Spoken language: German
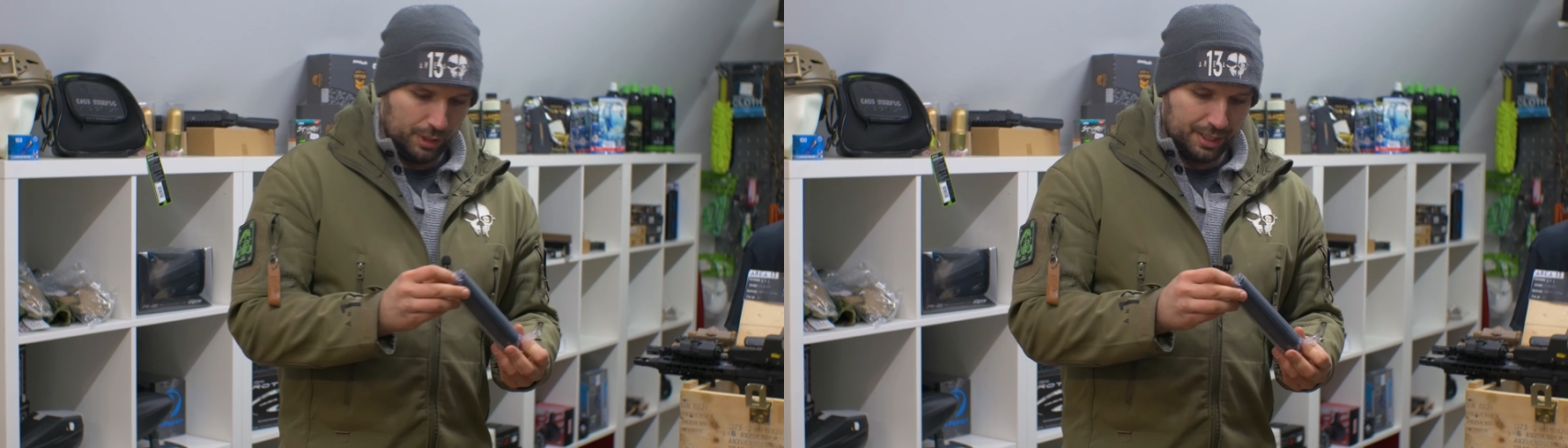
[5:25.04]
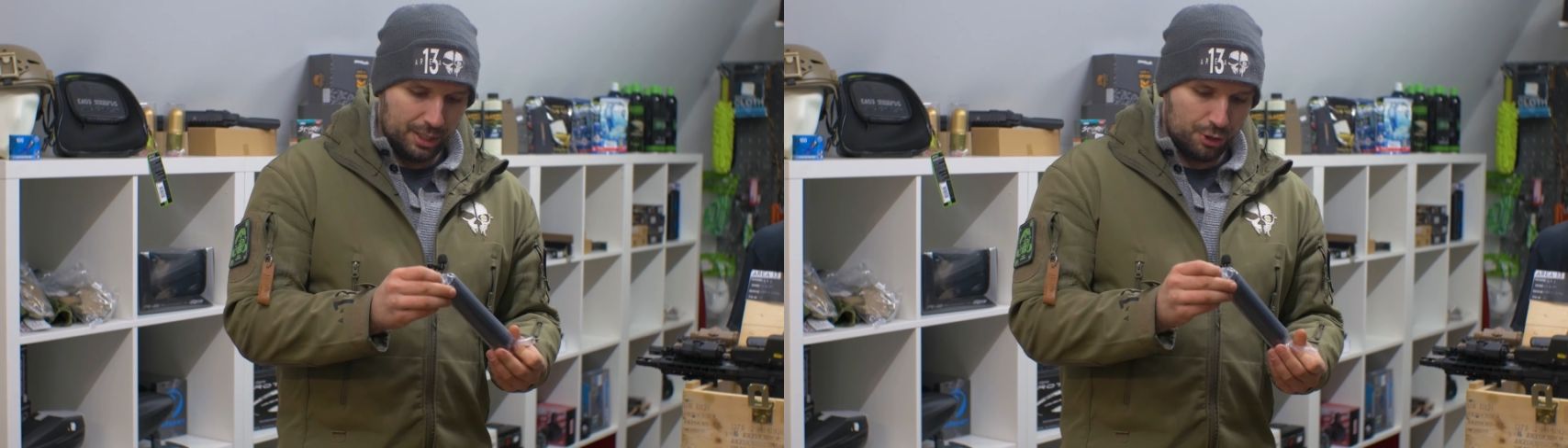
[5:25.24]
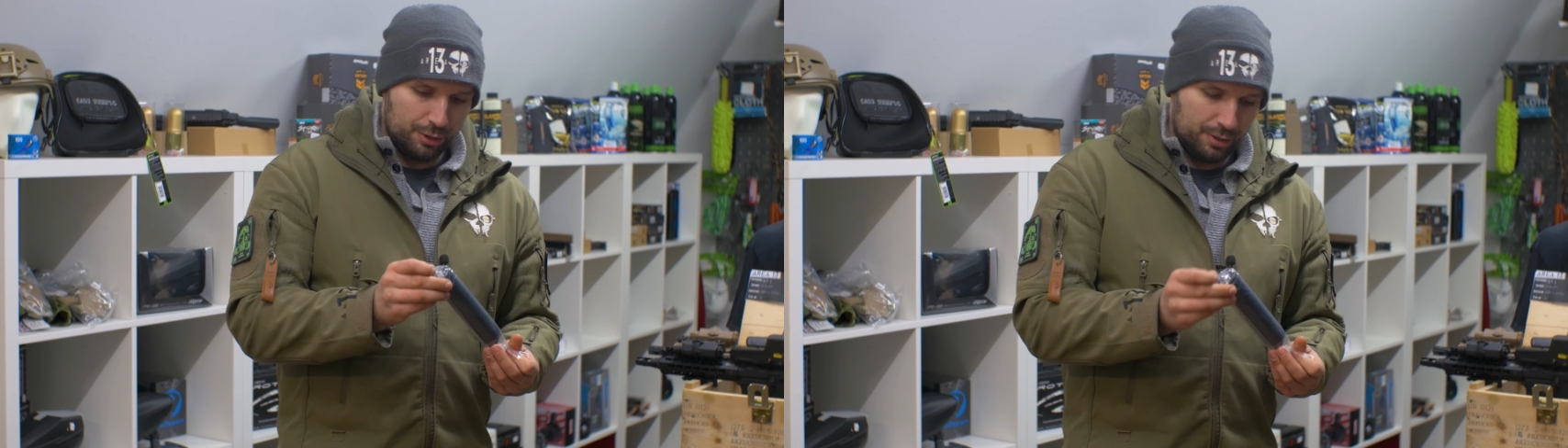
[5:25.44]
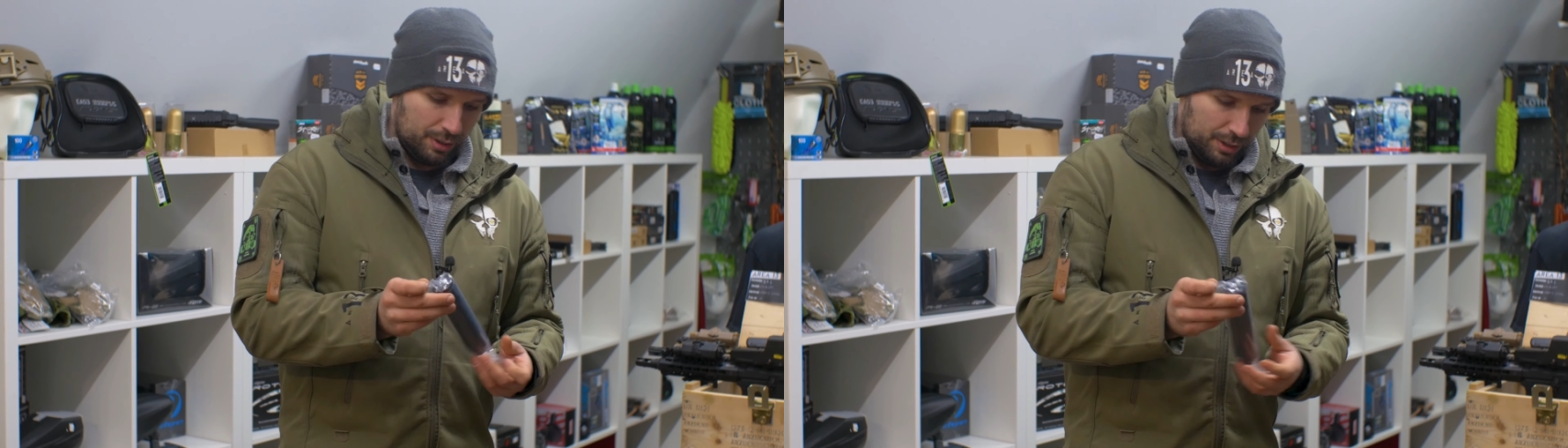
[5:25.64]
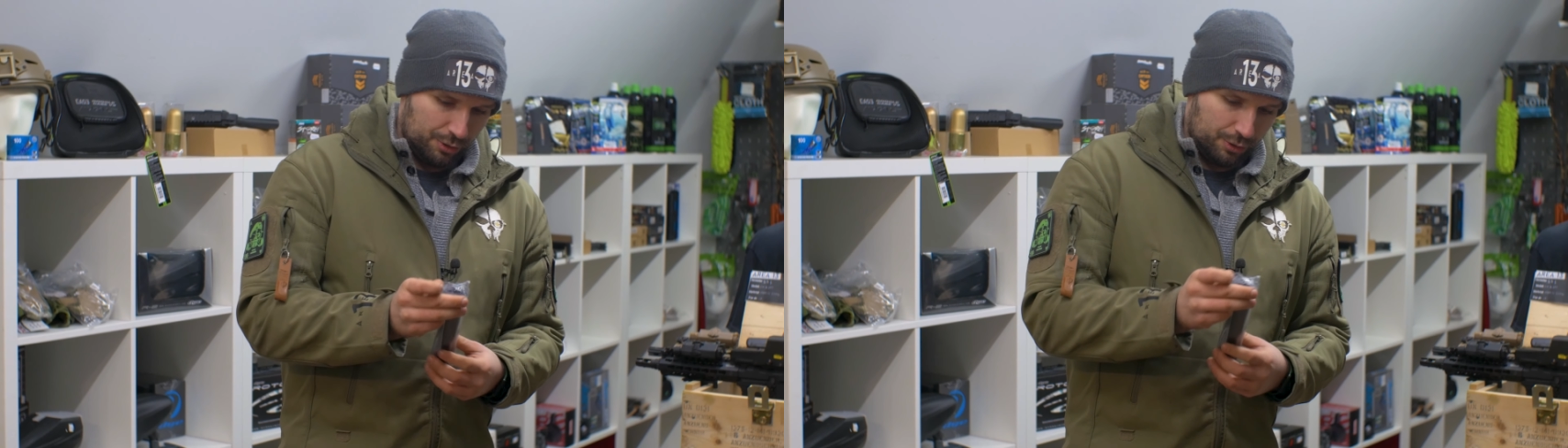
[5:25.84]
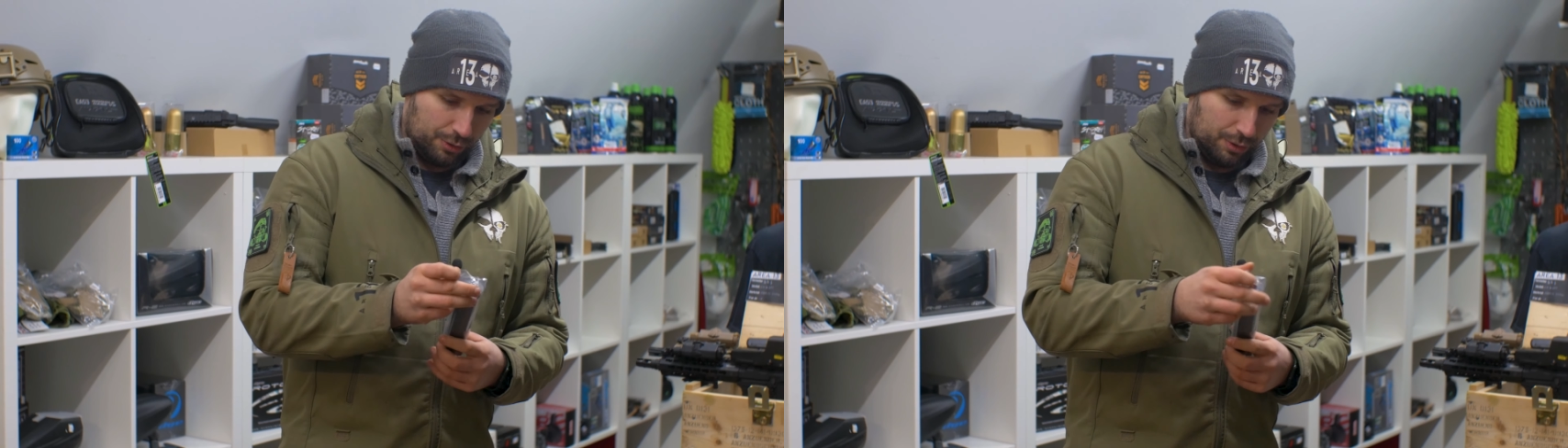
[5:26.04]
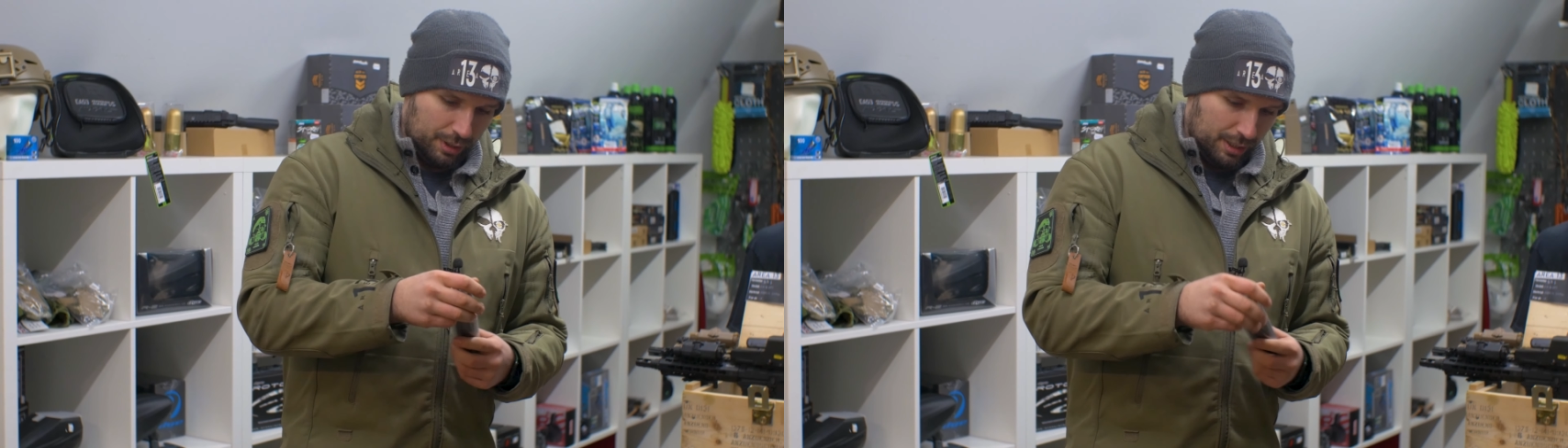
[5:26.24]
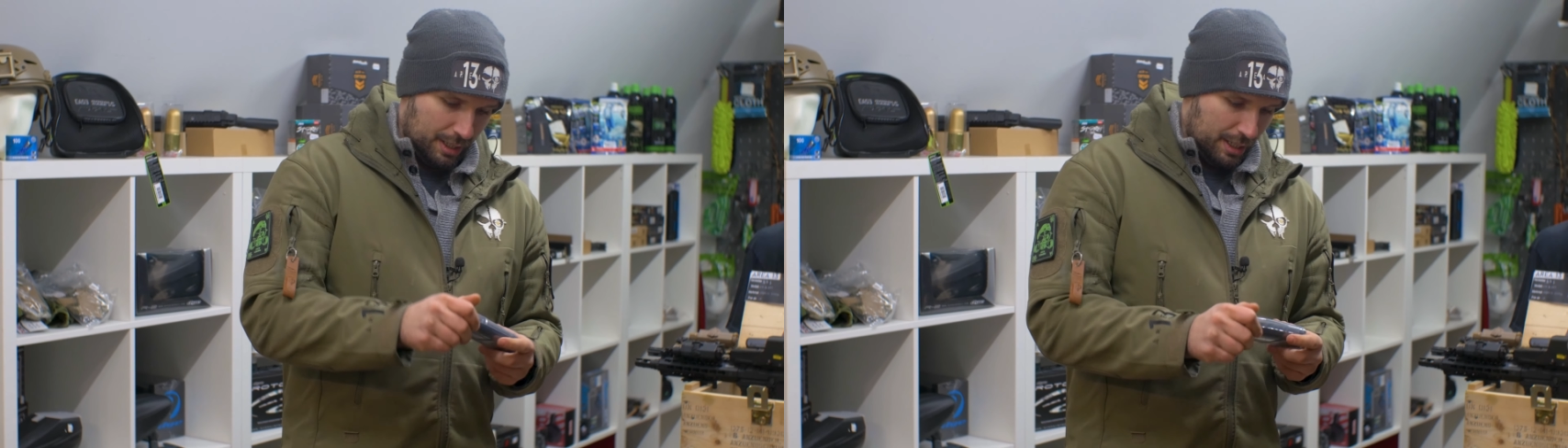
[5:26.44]
ihr seht schon,
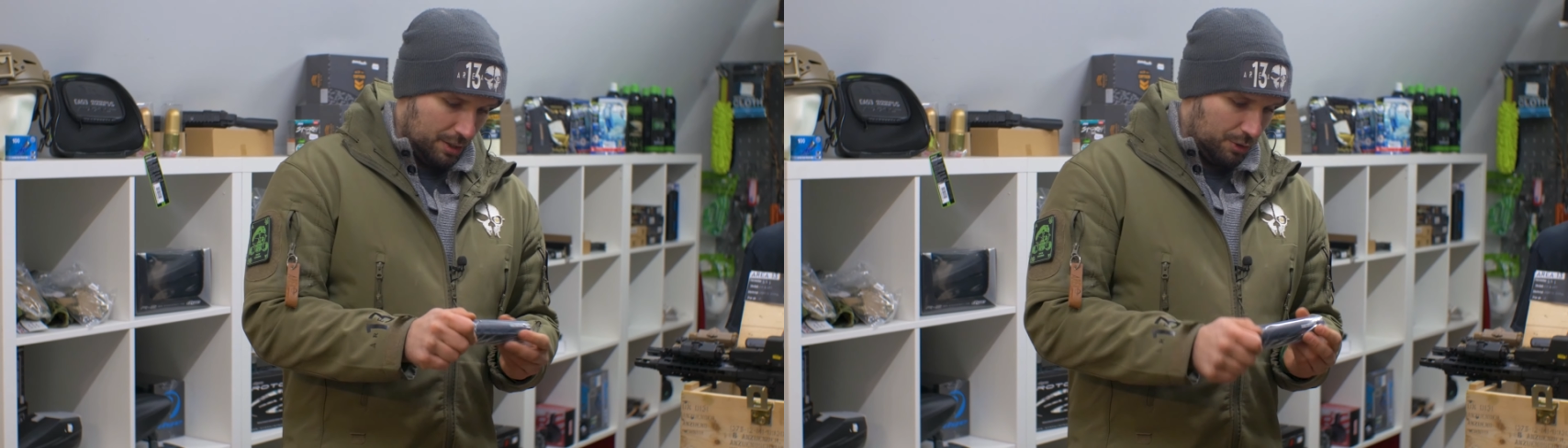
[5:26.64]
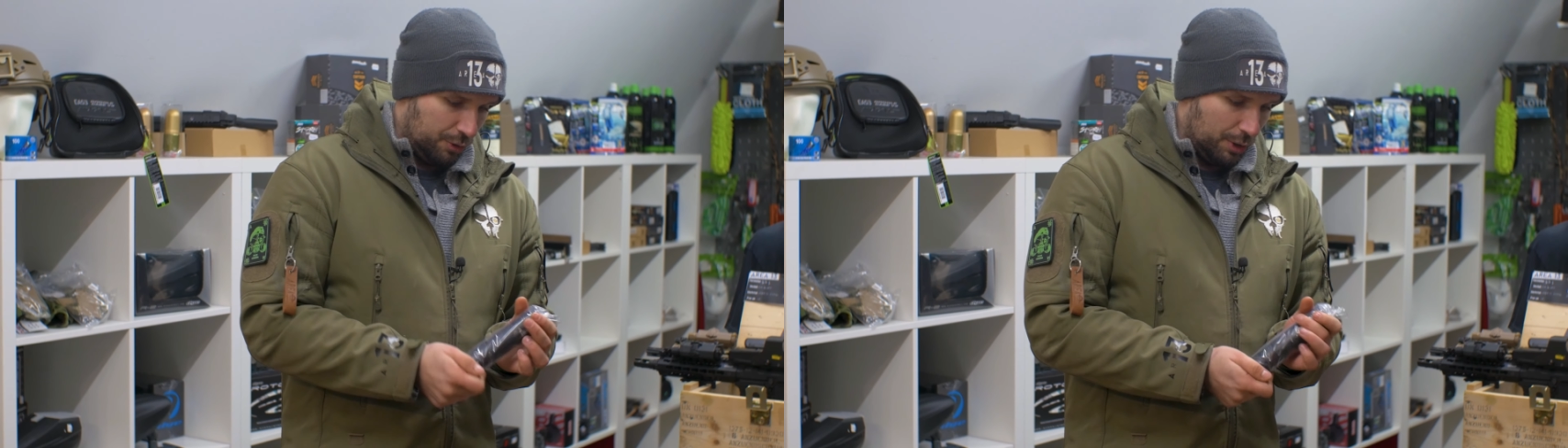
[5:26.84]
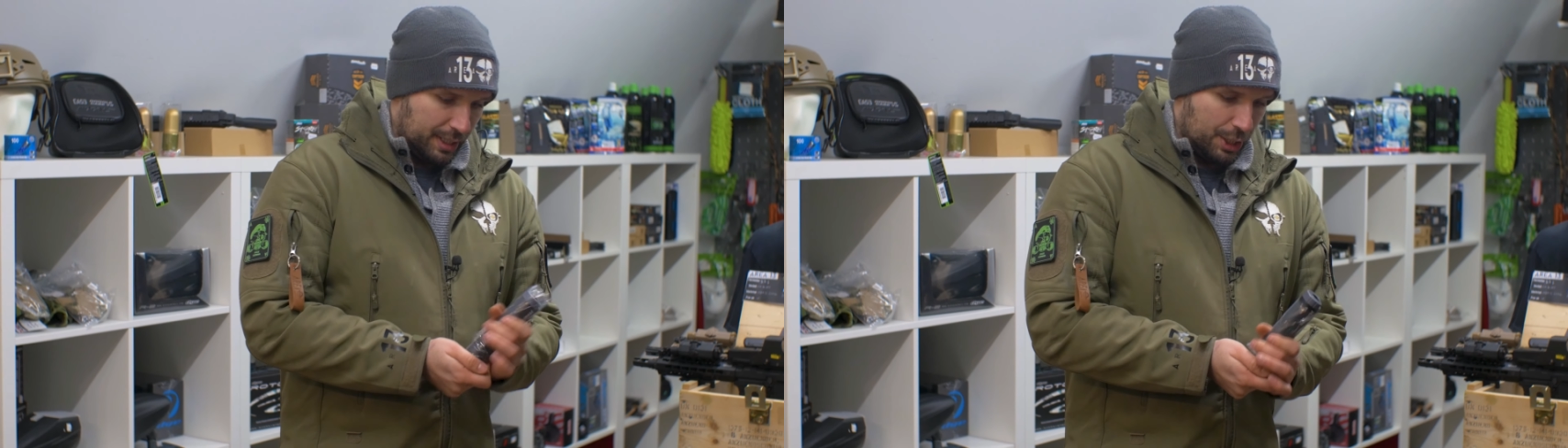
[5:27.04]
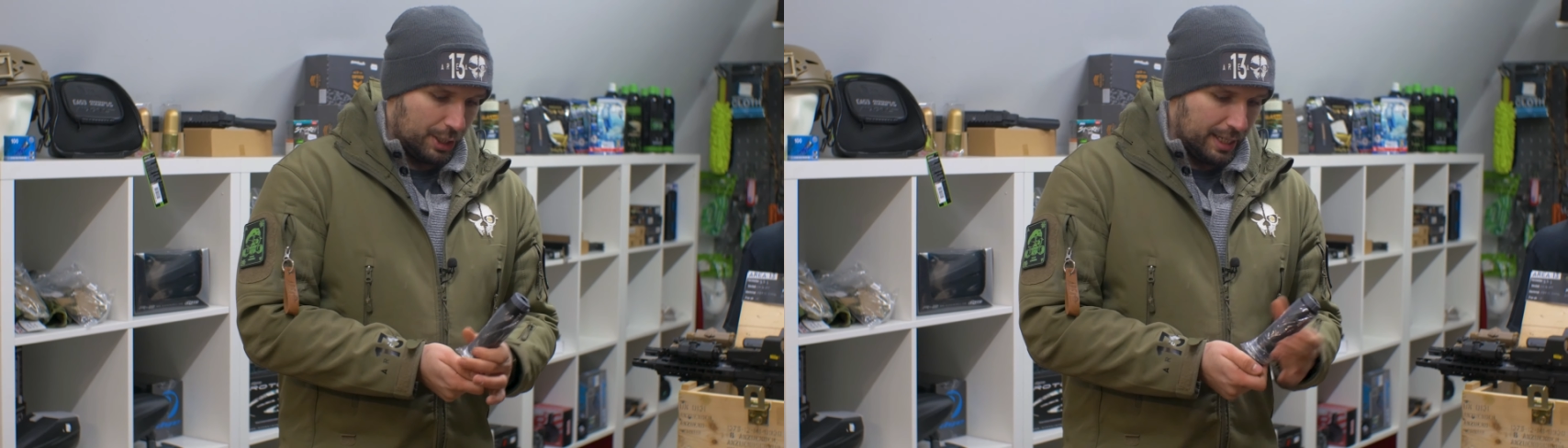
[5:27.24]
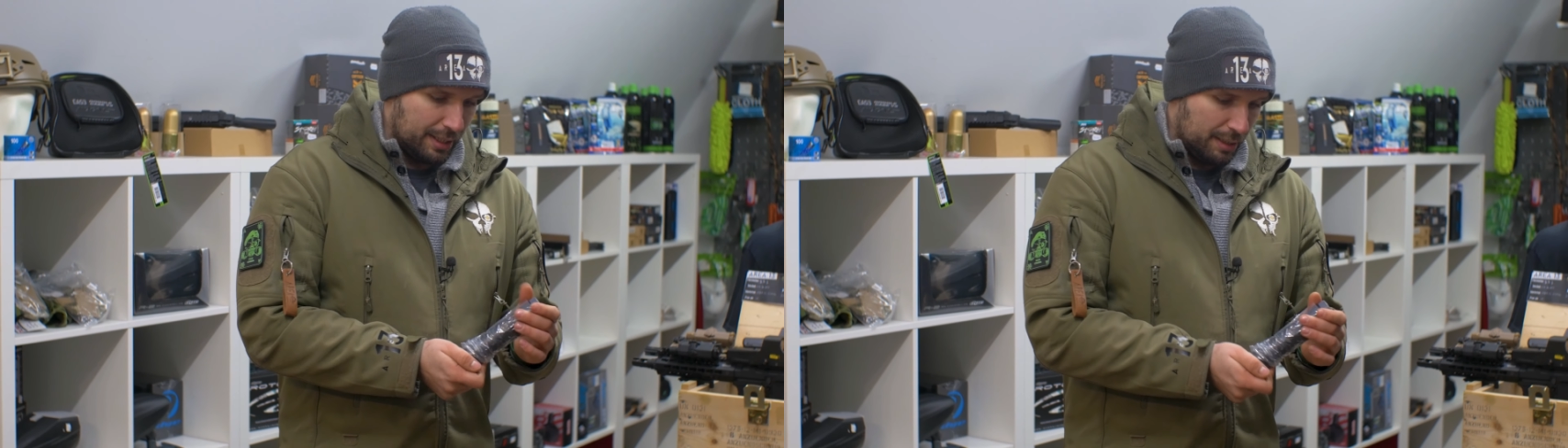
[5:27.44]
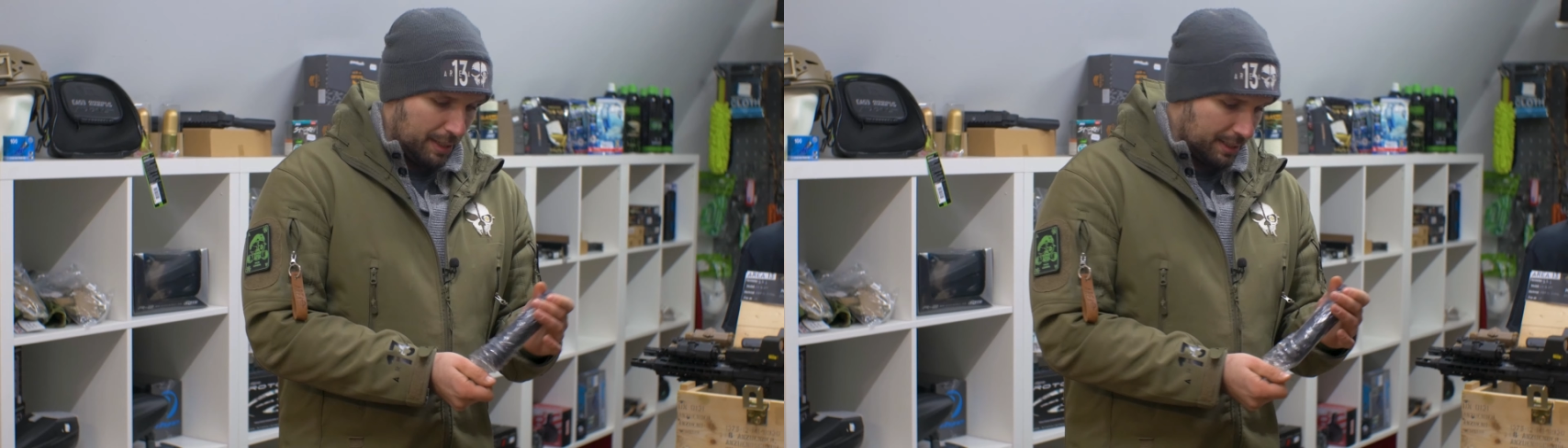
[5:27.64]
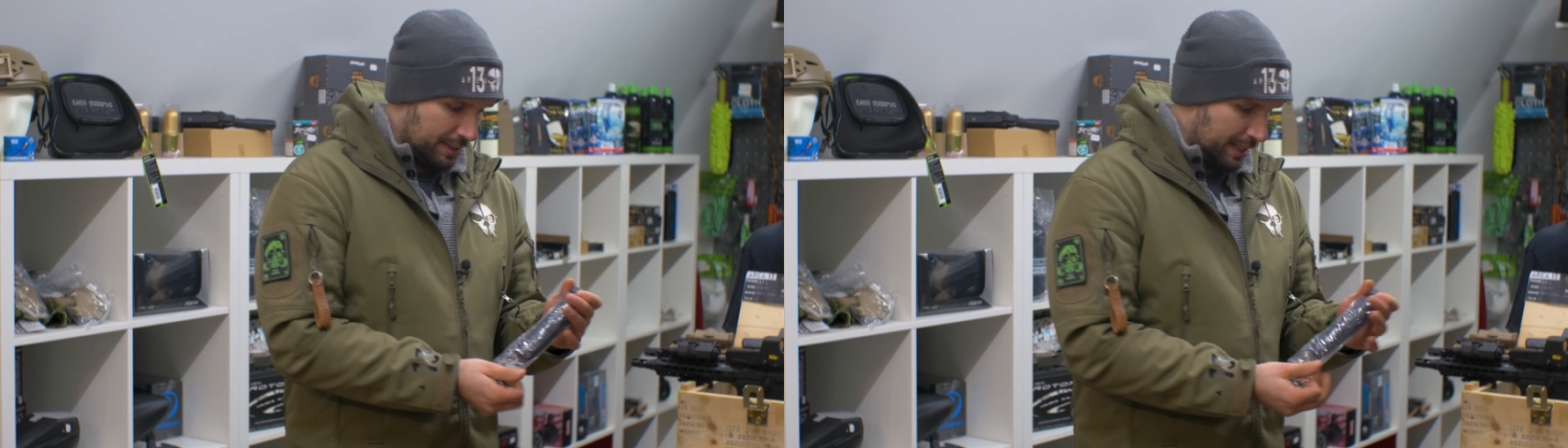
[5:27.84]
deutlich länger gemacht das